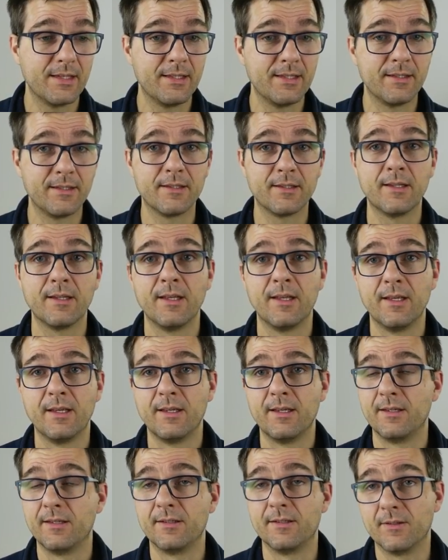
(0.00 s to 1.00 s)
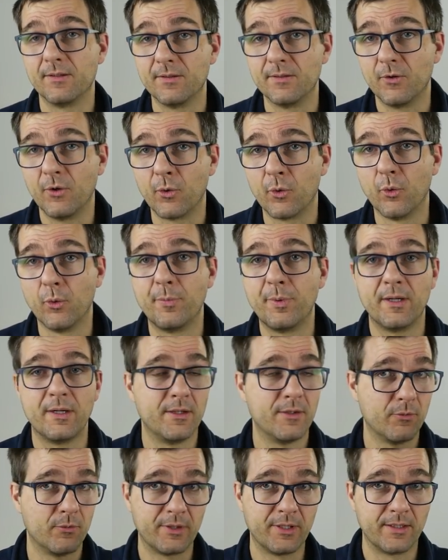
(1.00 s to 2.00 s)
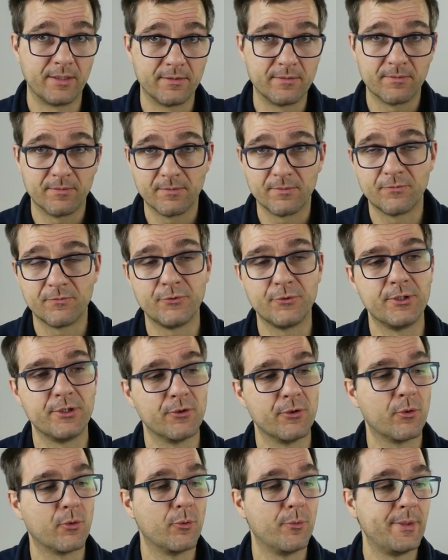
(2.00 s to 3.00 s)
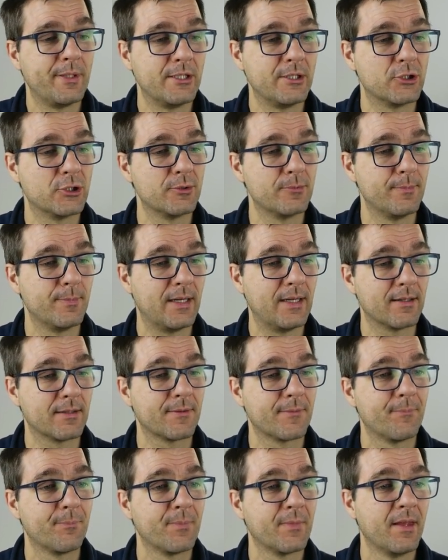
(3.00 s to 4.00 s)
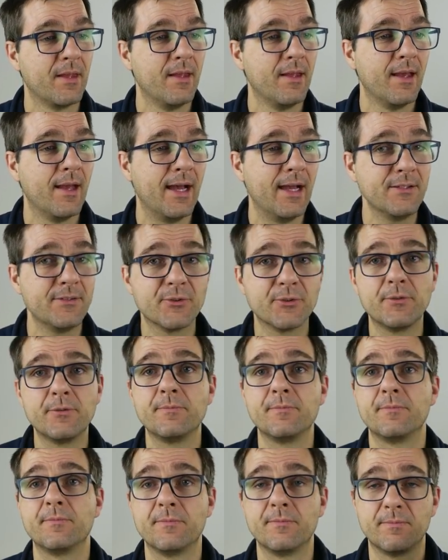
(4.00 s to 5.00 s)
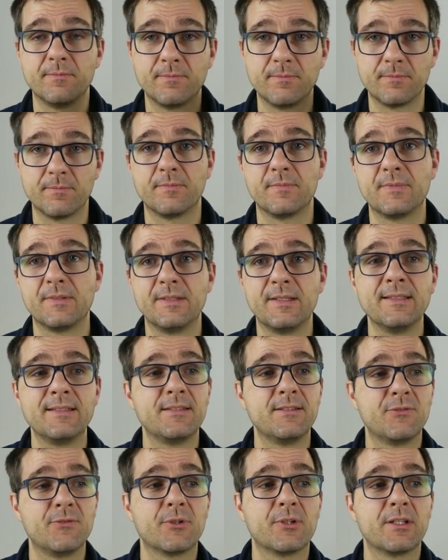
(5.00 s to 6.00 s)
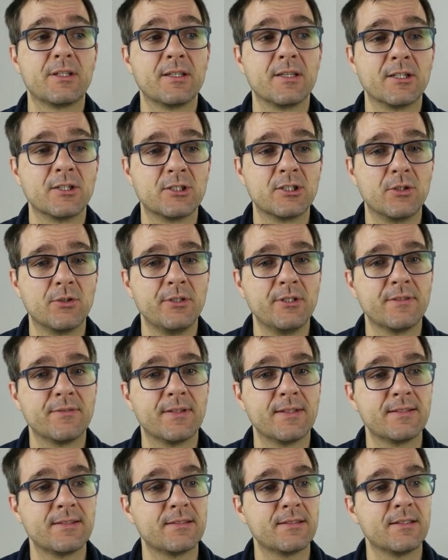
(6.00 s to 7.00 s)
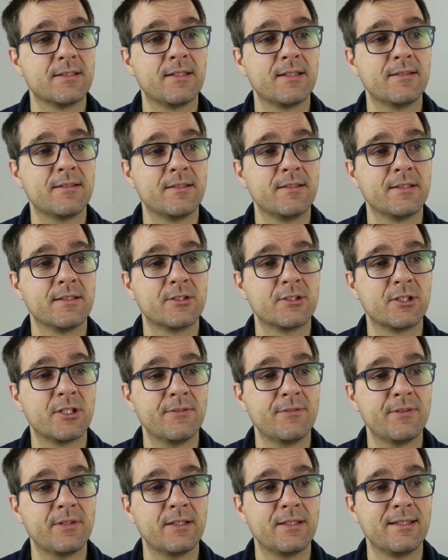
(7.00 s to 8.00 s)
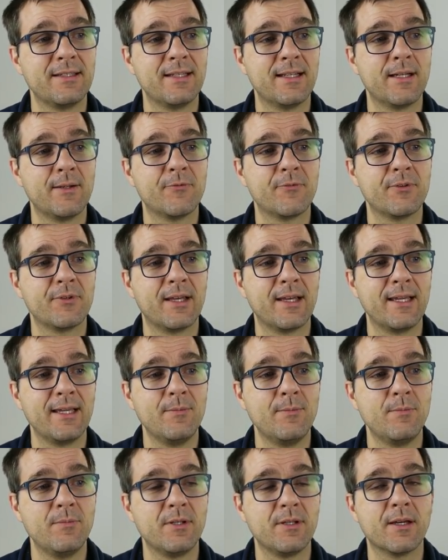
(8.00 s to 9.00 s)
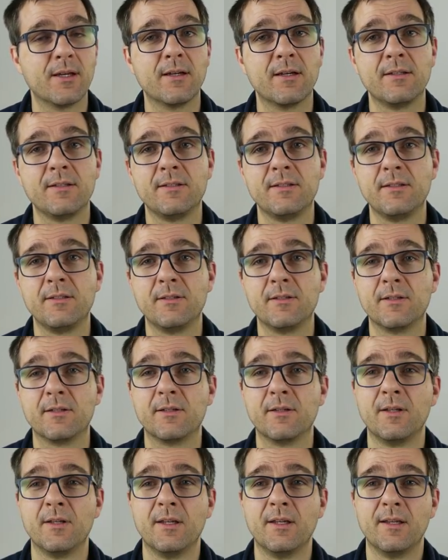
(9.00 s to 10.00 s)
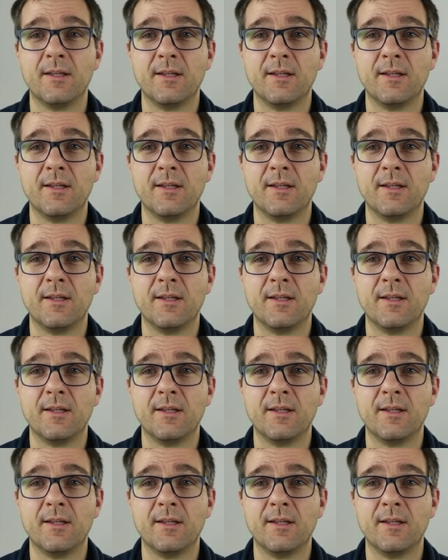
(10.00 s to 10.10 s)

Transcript: in Europa oder für den europäischen Markt. Also es ist wirklich erstaunlich, was äh, Tesla hier geschafft hat, innerhalb von einem Jahr die